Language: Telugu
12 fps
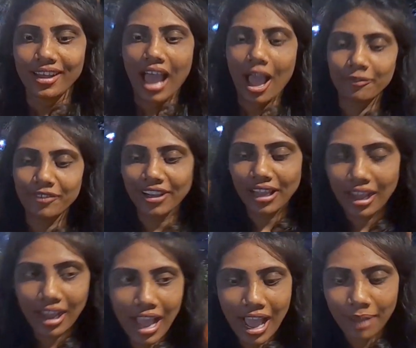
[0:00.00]
I'm,
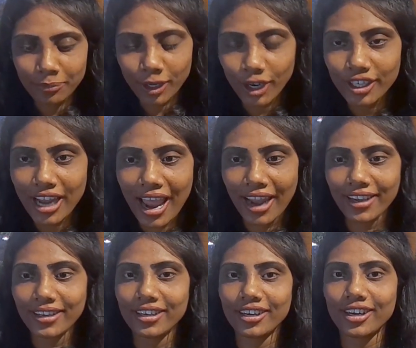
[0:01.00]
I'm good
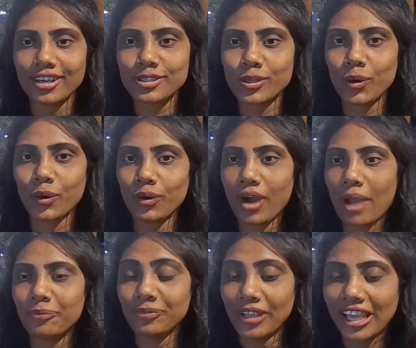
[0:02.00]
and uh, so
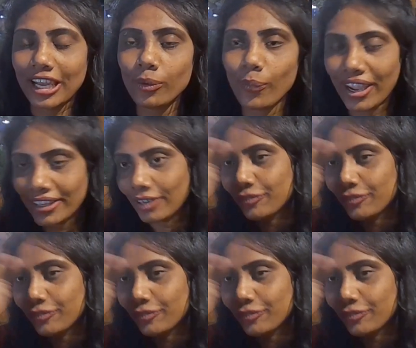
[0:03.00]
I'm eagerly waiting